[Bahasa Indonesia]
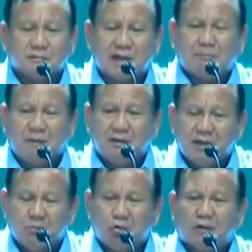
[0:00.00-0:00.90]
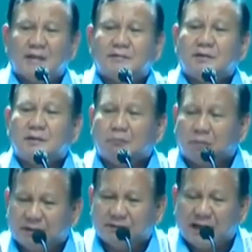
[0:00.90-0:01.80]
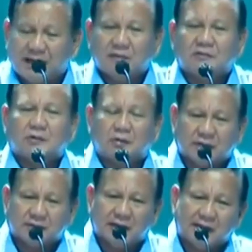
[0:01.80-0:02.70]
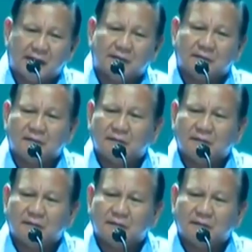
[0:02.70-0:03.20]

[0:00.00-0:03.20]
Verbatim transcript: tapi demokrasi berjalan saudara sekalian